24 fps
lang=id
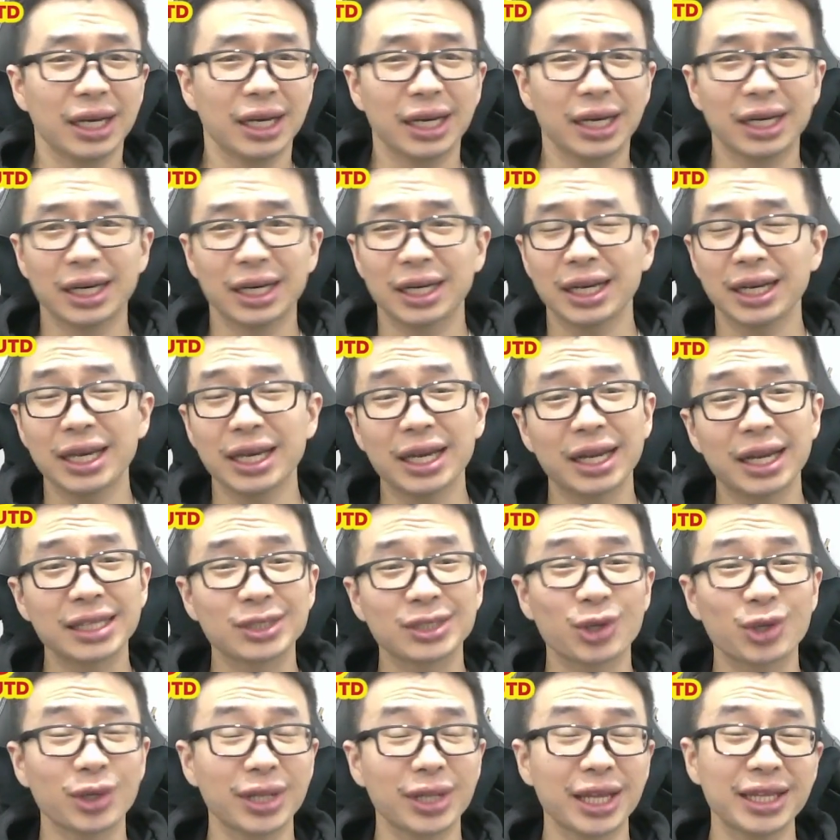uh, Inggris
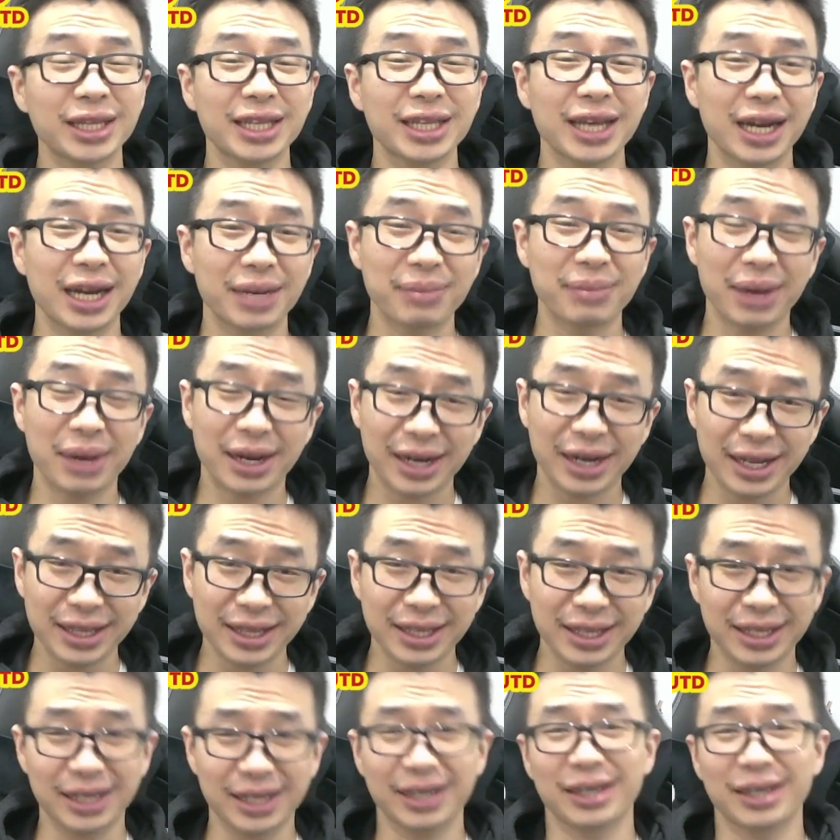Skotlandia kemarin
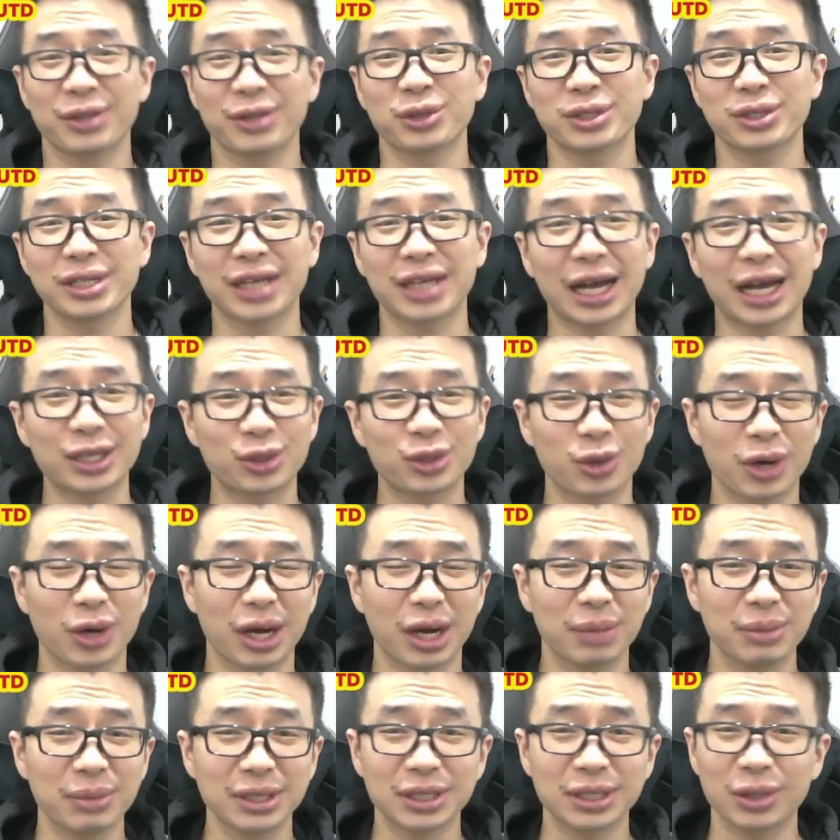ya itu sih katro
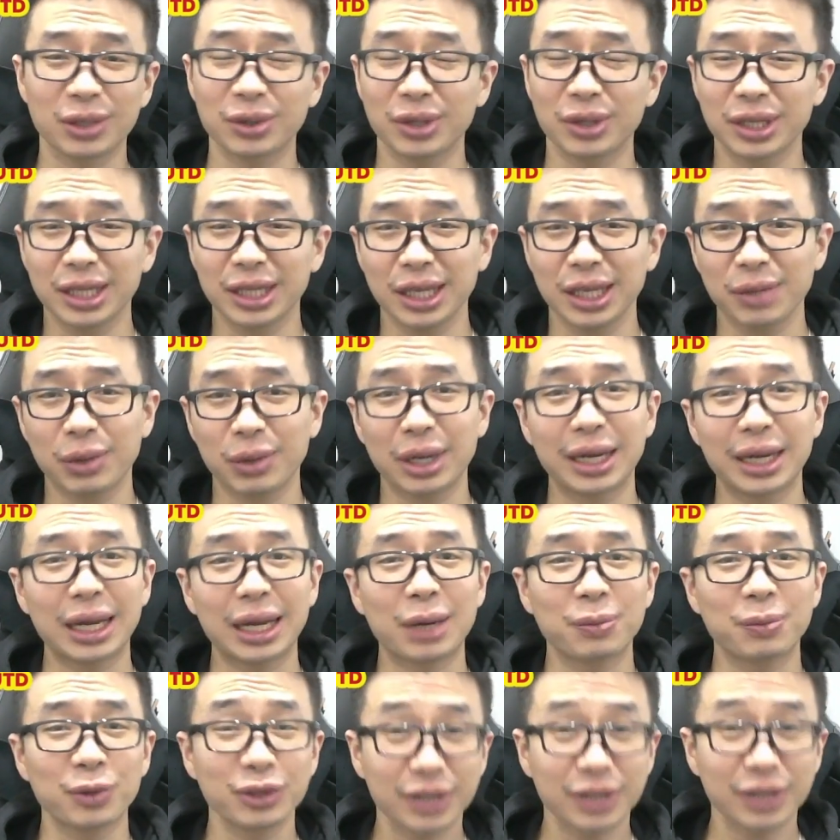abis kalau ini
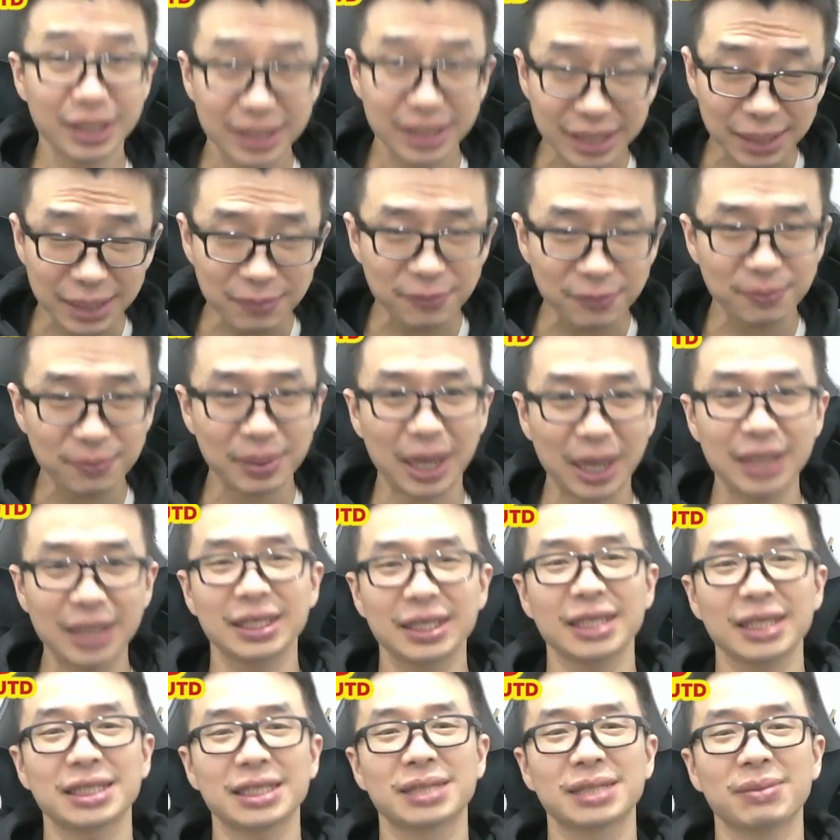walaupun tetap
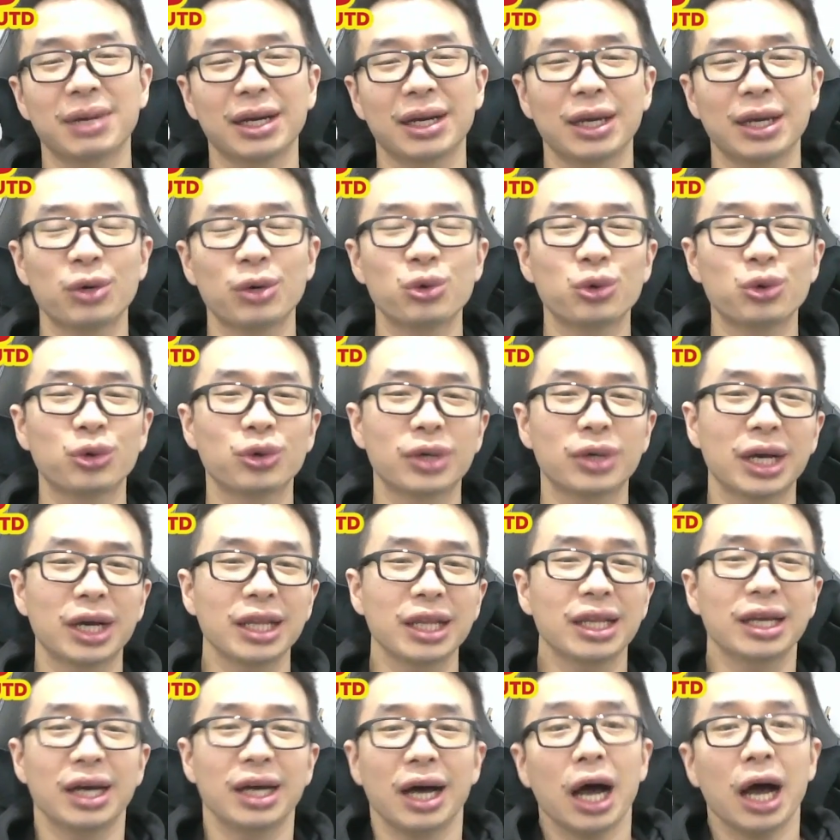Prancis sebagai
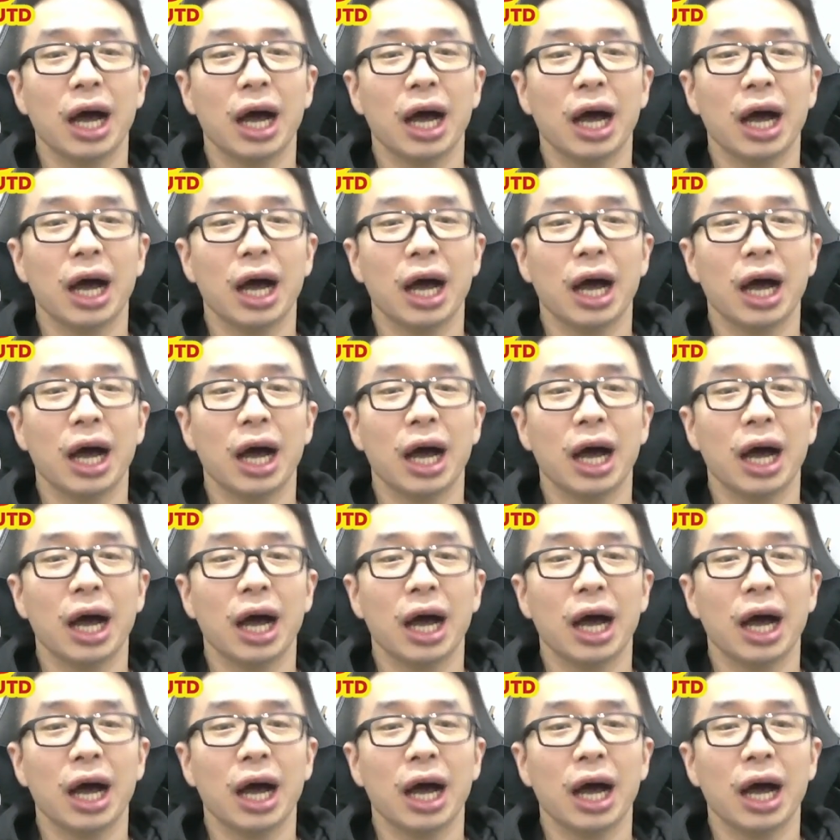unggulan